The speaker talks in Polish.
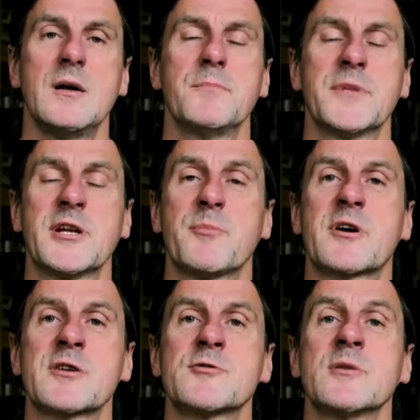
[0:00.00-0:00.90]
Badania
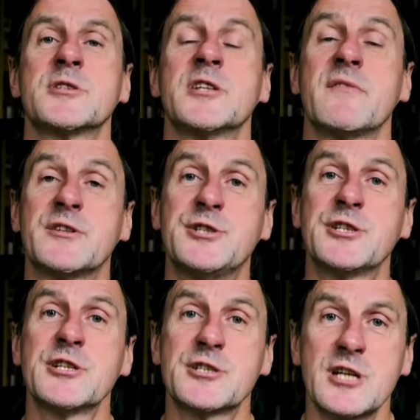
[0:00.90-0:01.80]
pokazują, że nawet
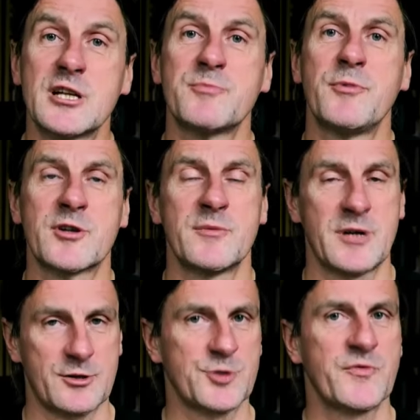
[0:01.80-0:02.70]
10 lat po tym, jak
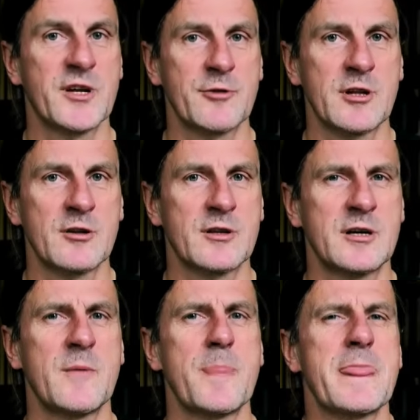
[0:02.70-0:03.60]
ktoś wygrał na
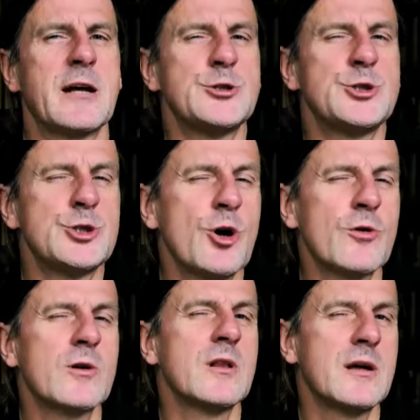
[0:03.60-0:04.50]
loterii,
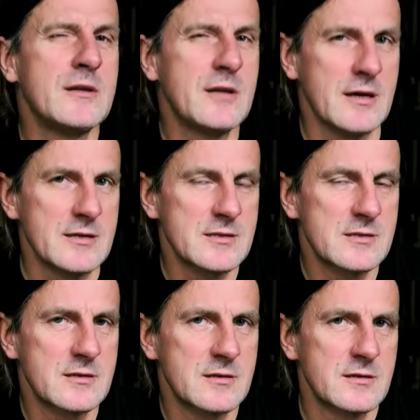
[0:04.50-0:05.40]
ciągle
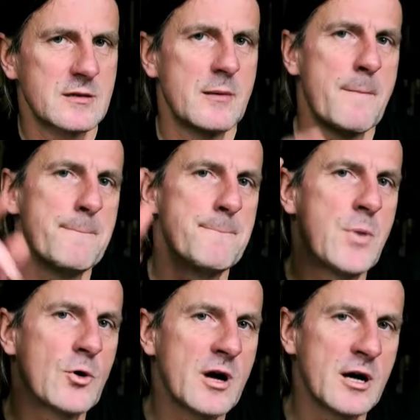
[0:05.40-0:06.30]
jest
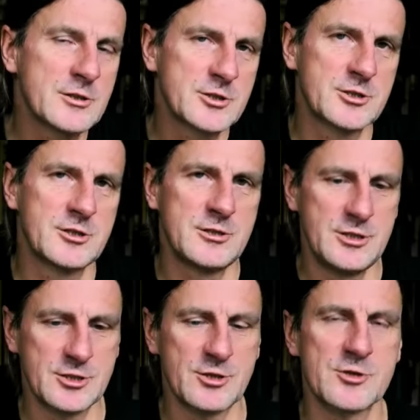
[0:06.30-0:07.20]
bogatszy
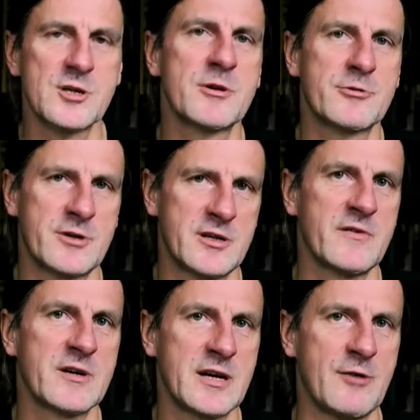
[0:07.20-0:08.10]
niż osoby, które nie
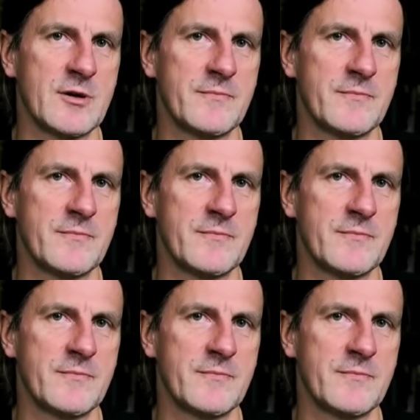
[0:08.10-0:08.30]
wygrały.